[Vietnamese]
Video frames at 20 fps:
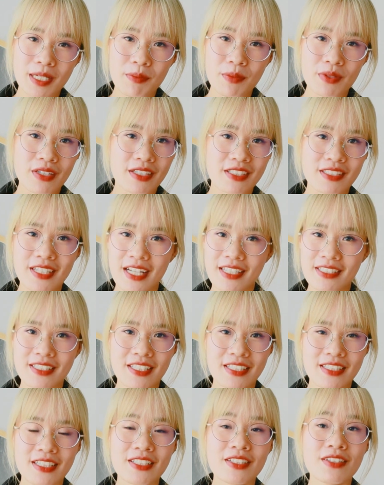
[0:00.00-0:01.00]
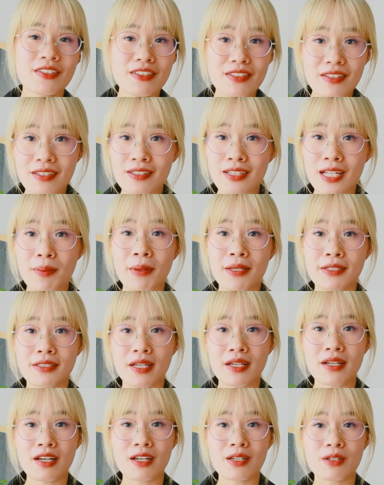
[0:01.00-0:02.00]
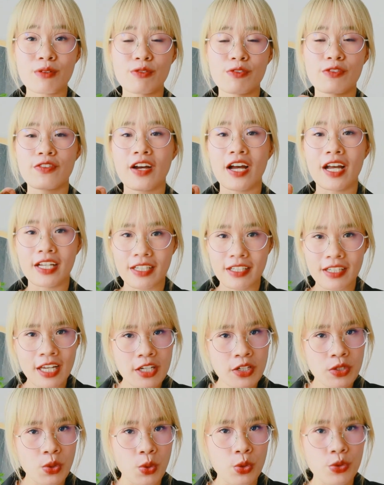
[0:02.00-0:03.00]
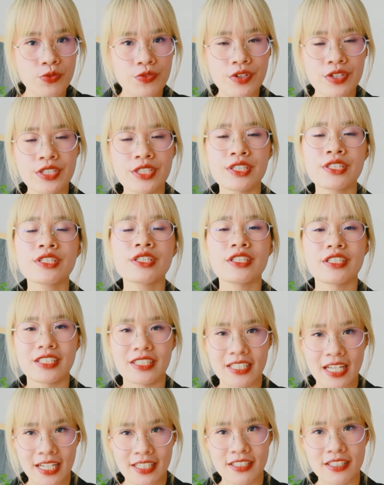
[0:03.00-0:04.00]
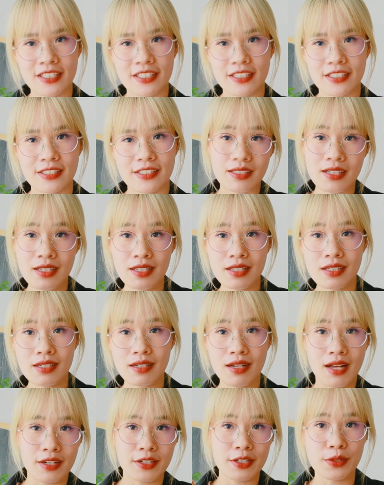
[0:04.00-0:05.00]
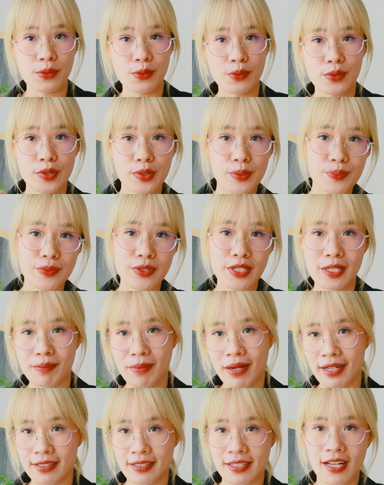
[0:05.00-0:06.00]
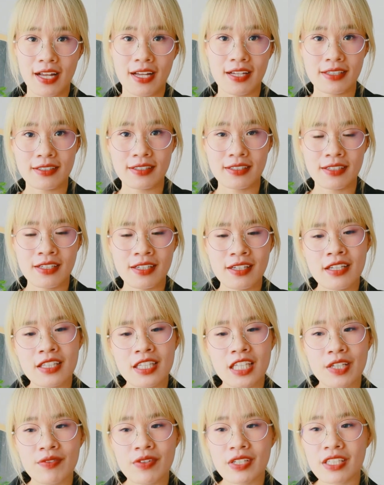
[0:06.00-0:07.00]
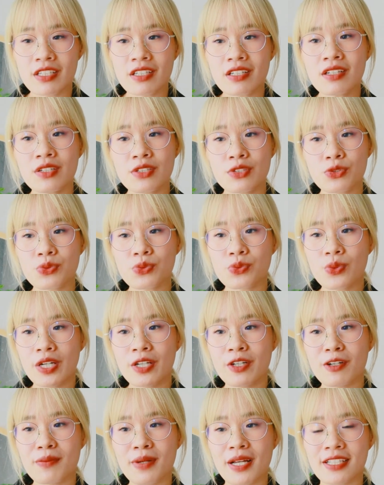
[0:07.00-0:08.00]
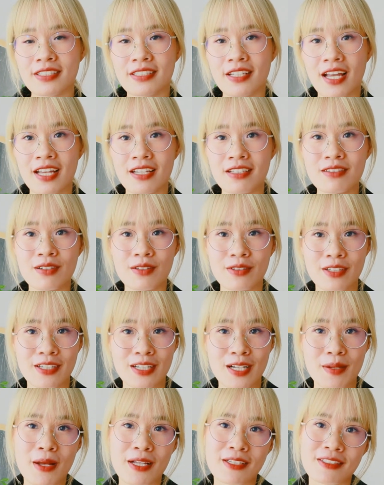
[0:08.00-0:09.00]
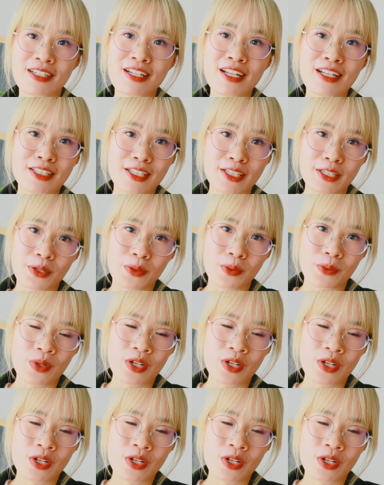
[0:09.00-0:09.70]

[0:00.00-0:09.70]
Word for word: thành một người giá trị thì đương nhiên các bạn sẽ cần phải kết nối với những người giá trị đây là điều không thể bàn cãi tại vì những người xung quanh các bạn sẽ ảnh hưởng đến các bạn rất là nhiều